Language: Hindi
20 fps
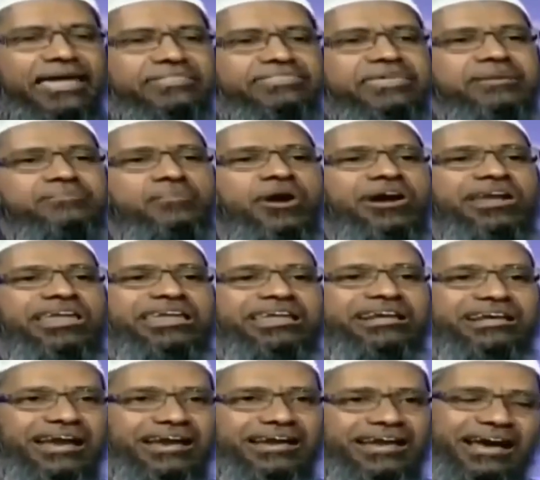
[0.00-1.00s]
ऐसी
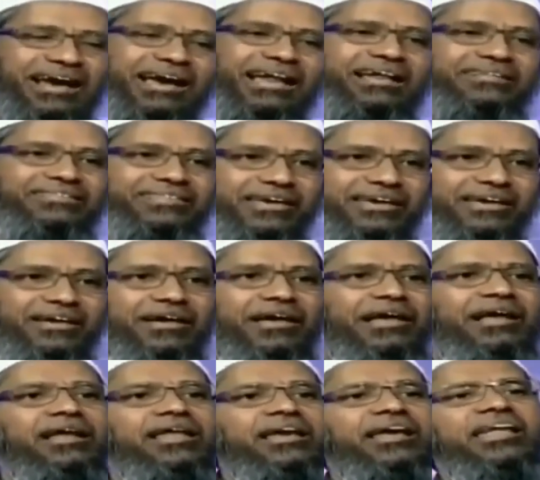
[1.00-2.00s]
मॉडलिंग करना गलत है
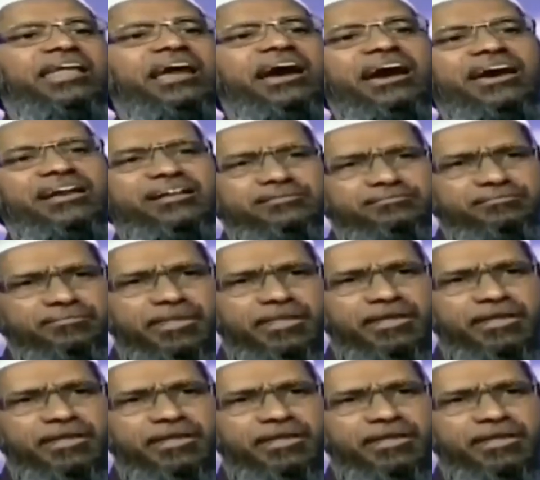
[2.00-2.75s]
लेकिन अगर